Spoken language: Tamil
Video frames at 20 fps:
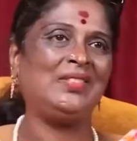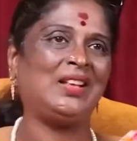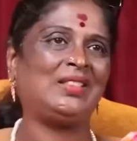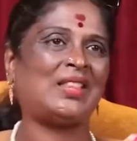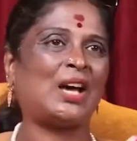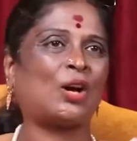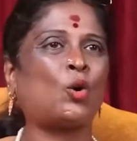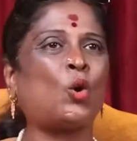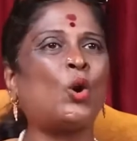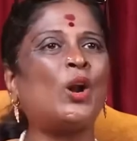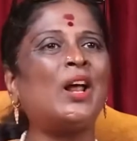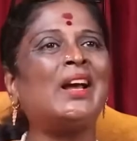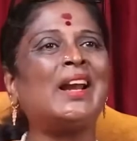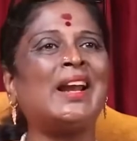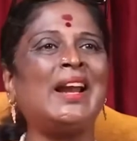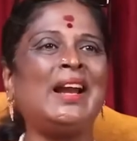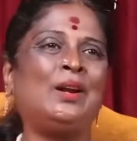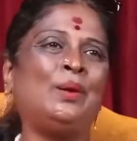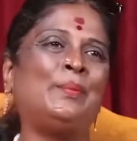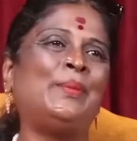அந்த தக்
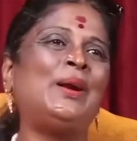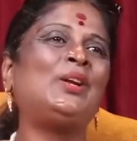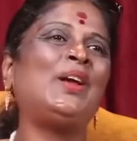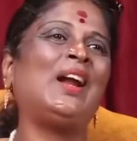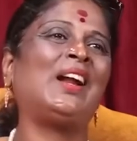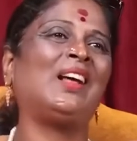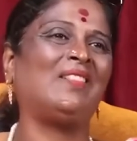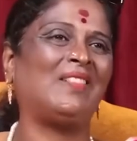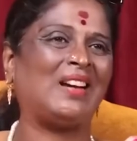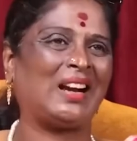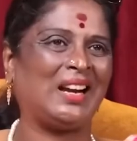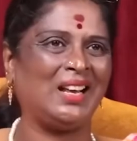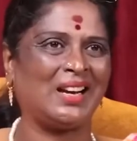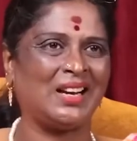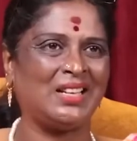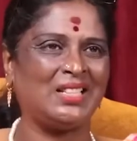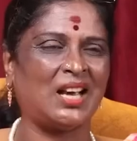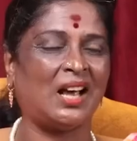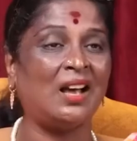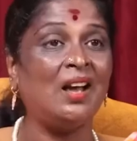என்ன மட்டும் எனக்கு
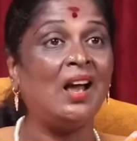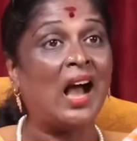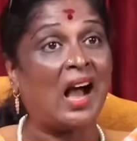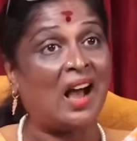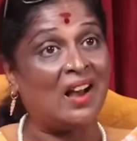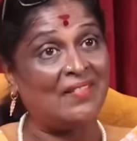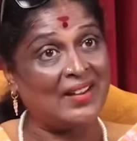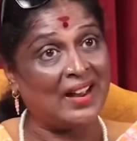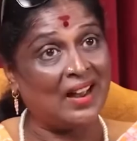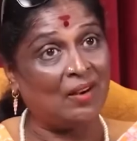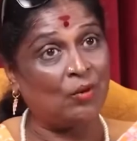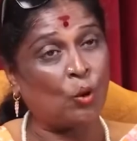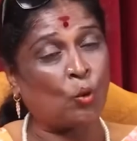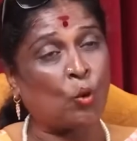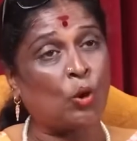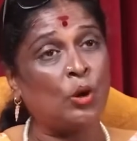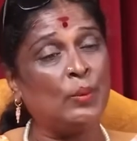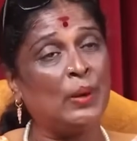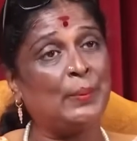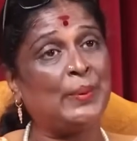வரல ராஜா அவன்
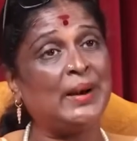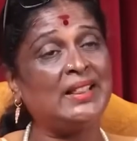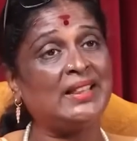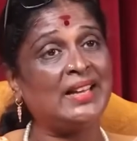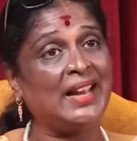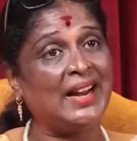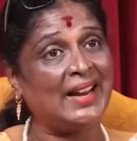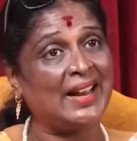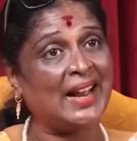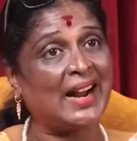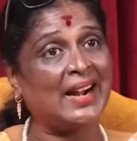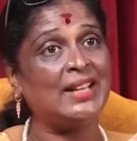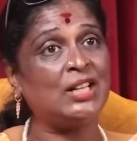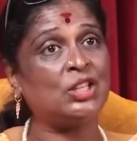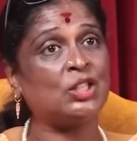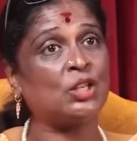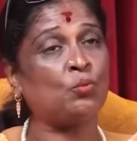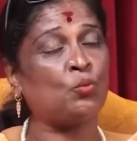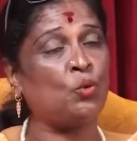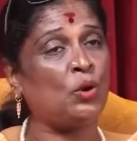அவ்வளோ கொடுமைப்படுத்தி என்னை
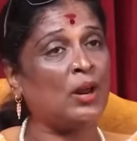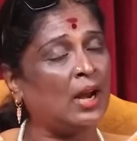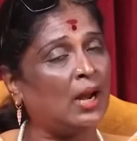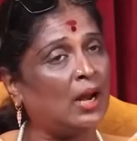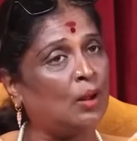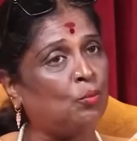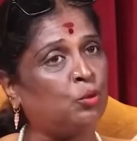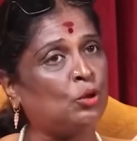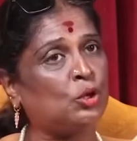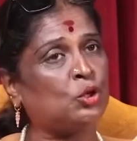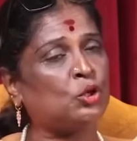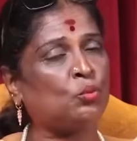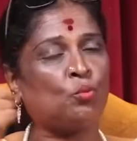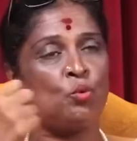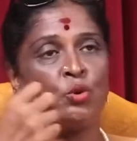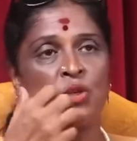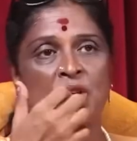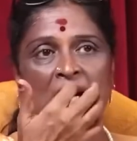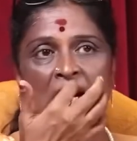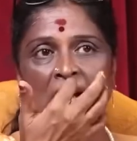அடிச்சு முடியெல்லாம் புடிச்சு
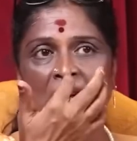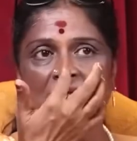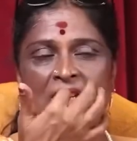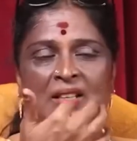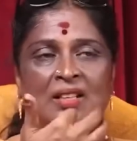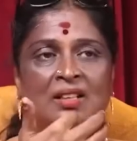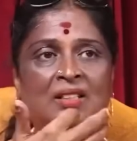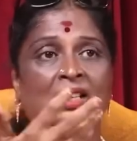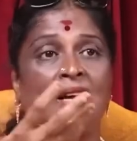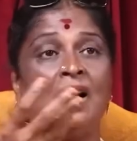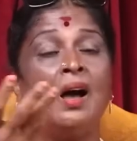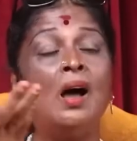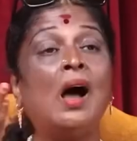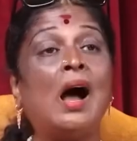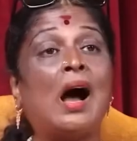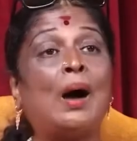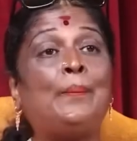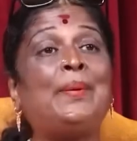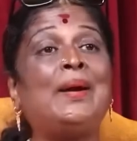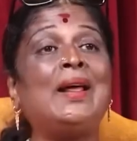மூஞ்சிலாம் விழுந்து
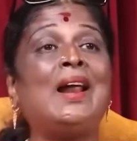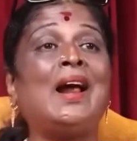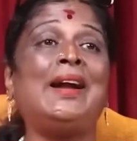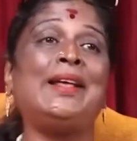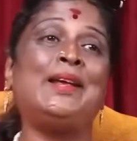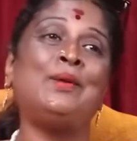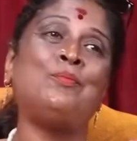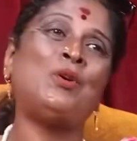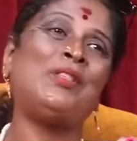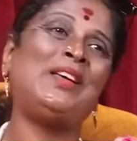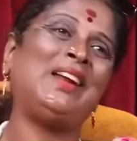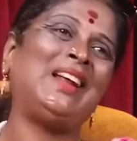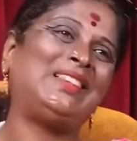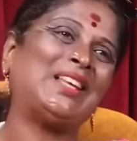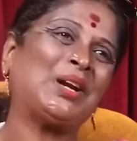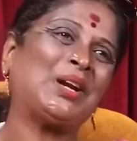அப்படியே அடிக்கும் போதே